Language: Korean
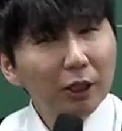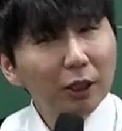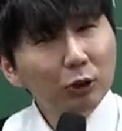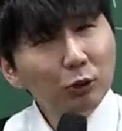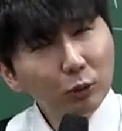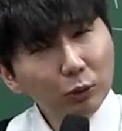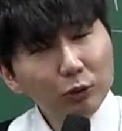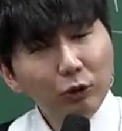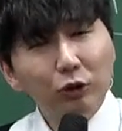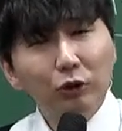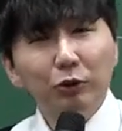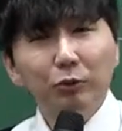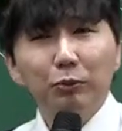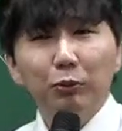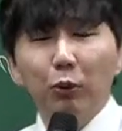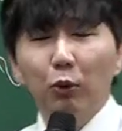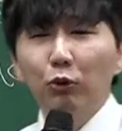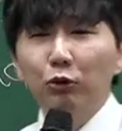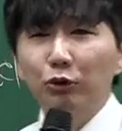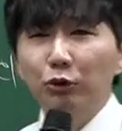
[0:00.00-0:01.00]
조금
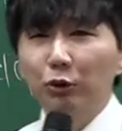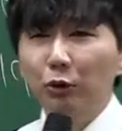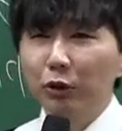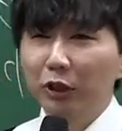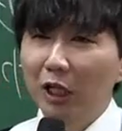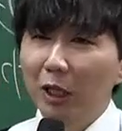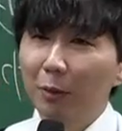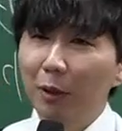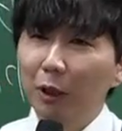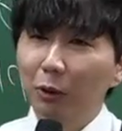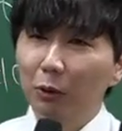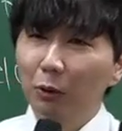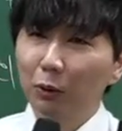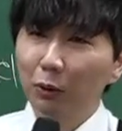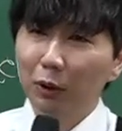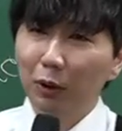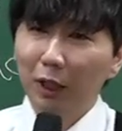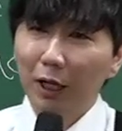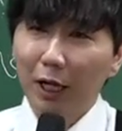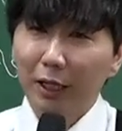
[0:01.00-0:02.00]
보수적으로
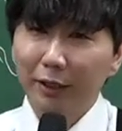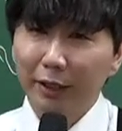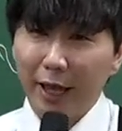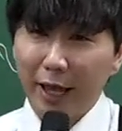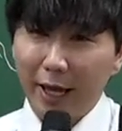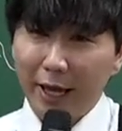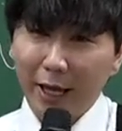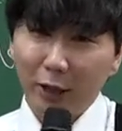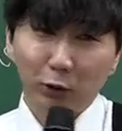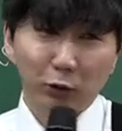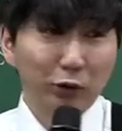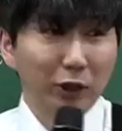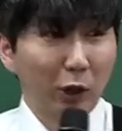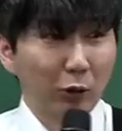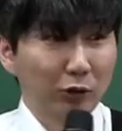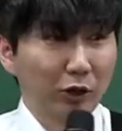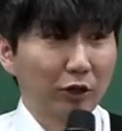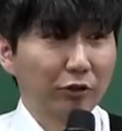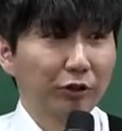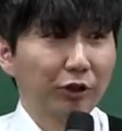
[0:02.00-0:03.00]
잡아도 한 네 개 정도
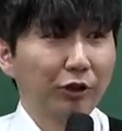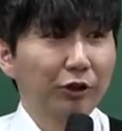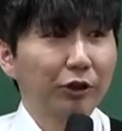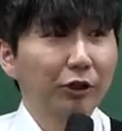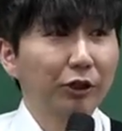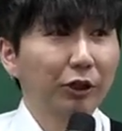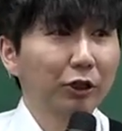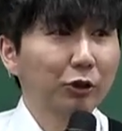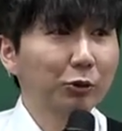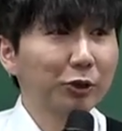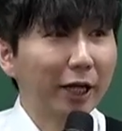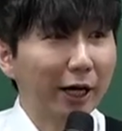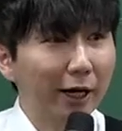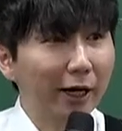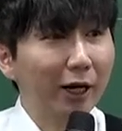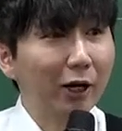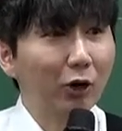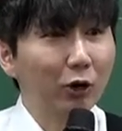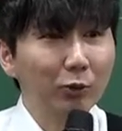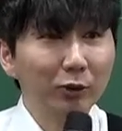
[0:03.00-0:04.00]
나오더라고요. 좀
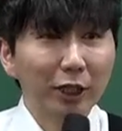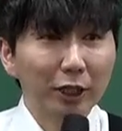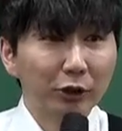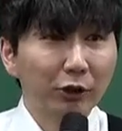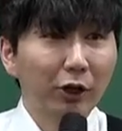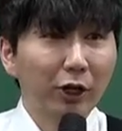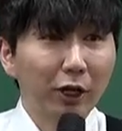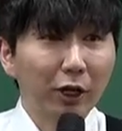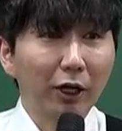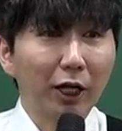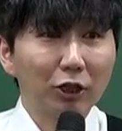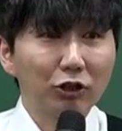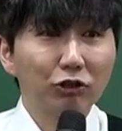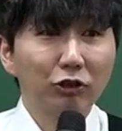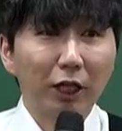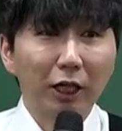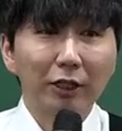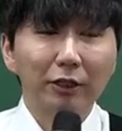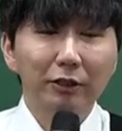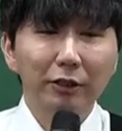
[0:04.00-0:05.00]
잘 나오면 다섯 개까지도
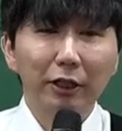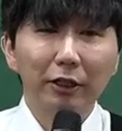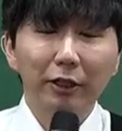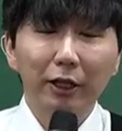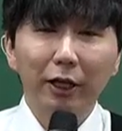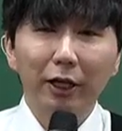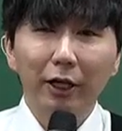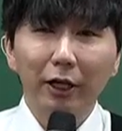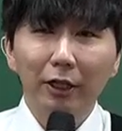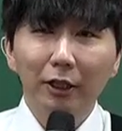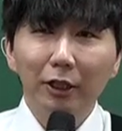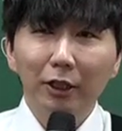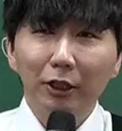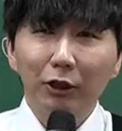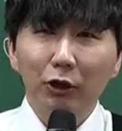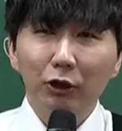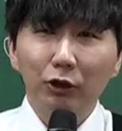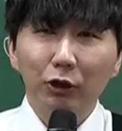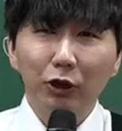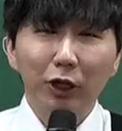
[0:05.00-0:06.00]
가능은 한데
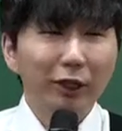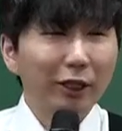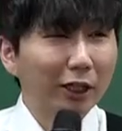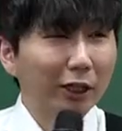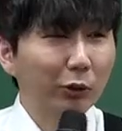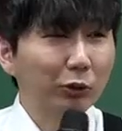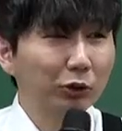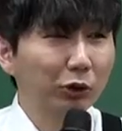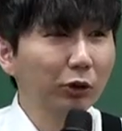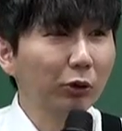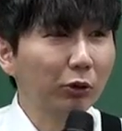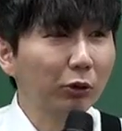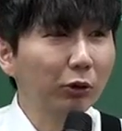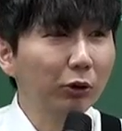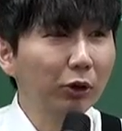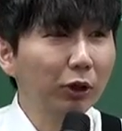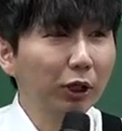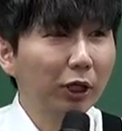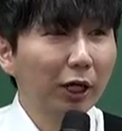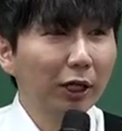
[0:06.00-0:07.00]
여섯 개 다 나온 적은
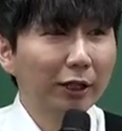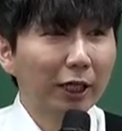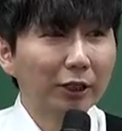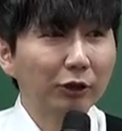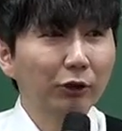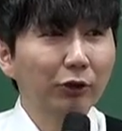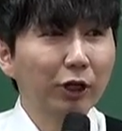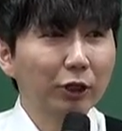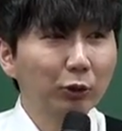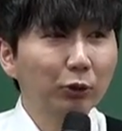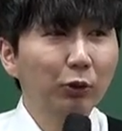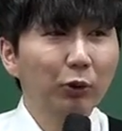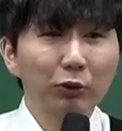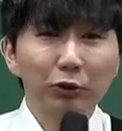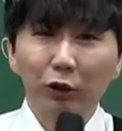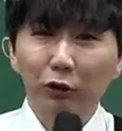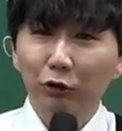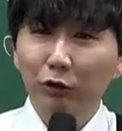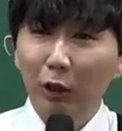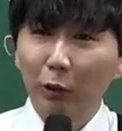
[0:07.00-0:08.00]
없고 한 다섯 개 정도는
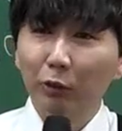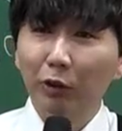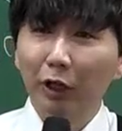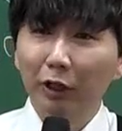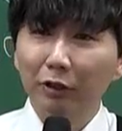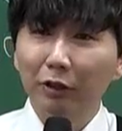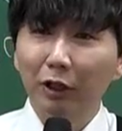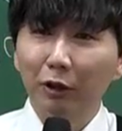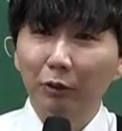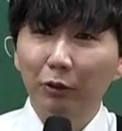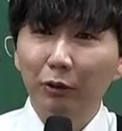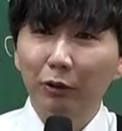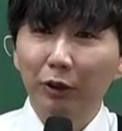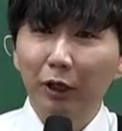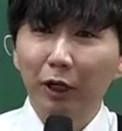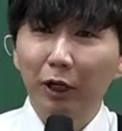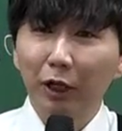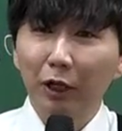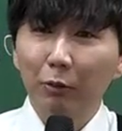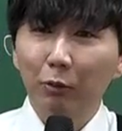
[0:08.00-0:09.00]
그래도 나올 때가 있더라고요.
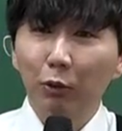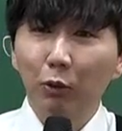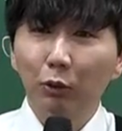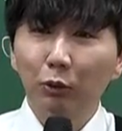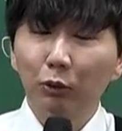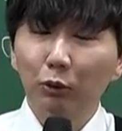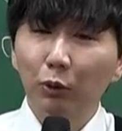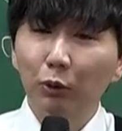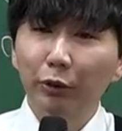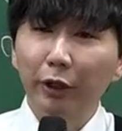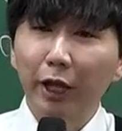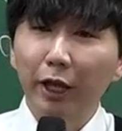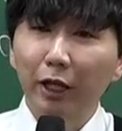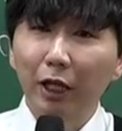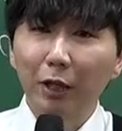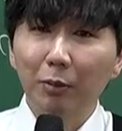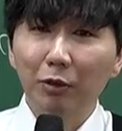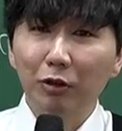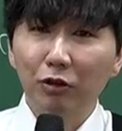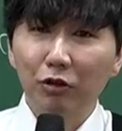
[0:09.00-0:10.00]
근데 보통 네
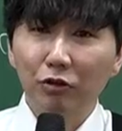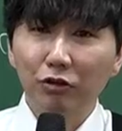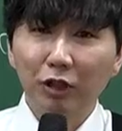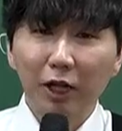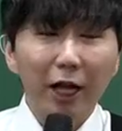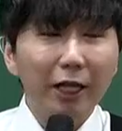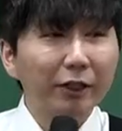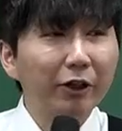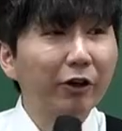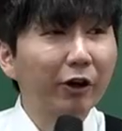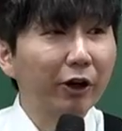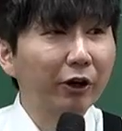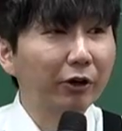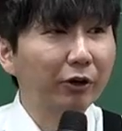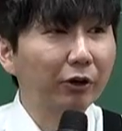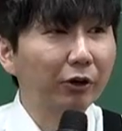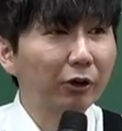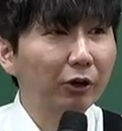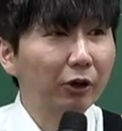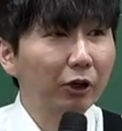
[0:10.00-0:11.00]
개 밑으로는 잘 안
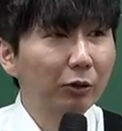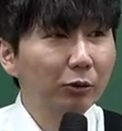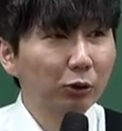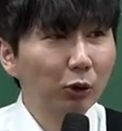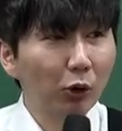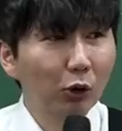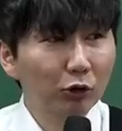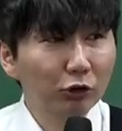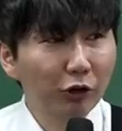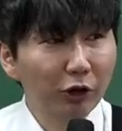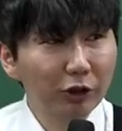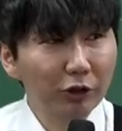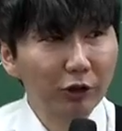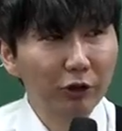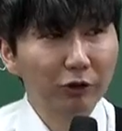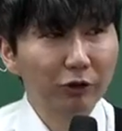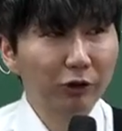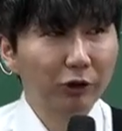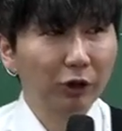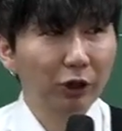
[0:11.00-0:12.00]
내려가요. 그럼 적어도 예를
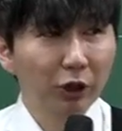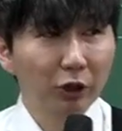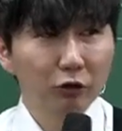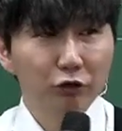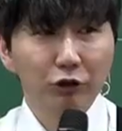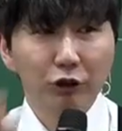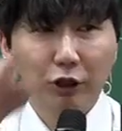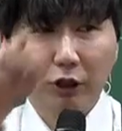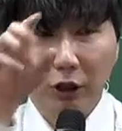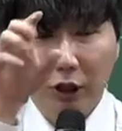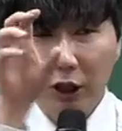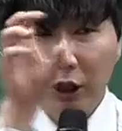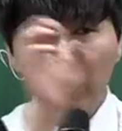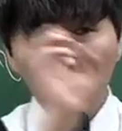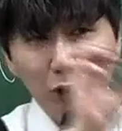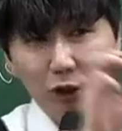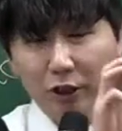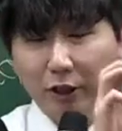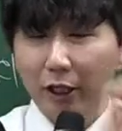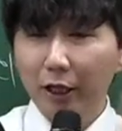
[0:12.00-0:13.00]
들어서 우리 일
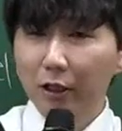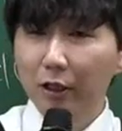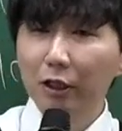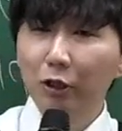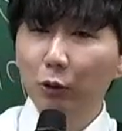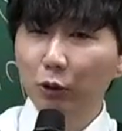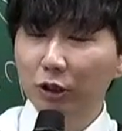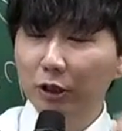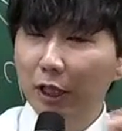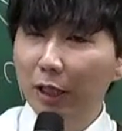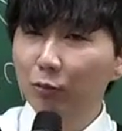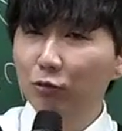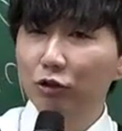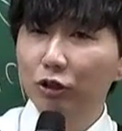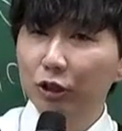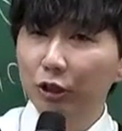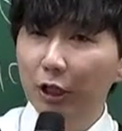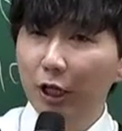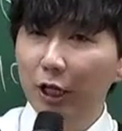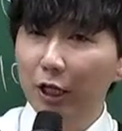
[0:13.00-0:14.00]
교시 세
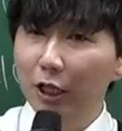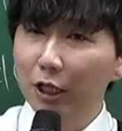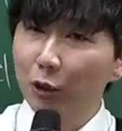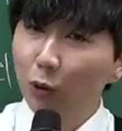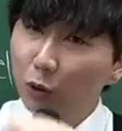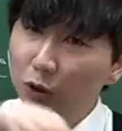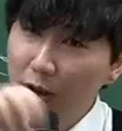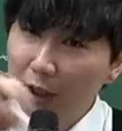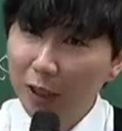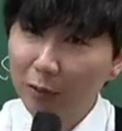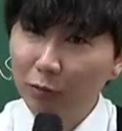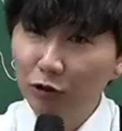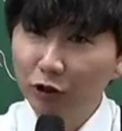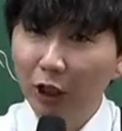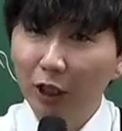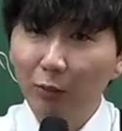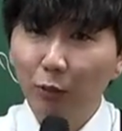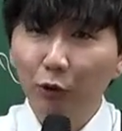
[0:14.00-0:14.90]
문제, 이 교시 세 문제를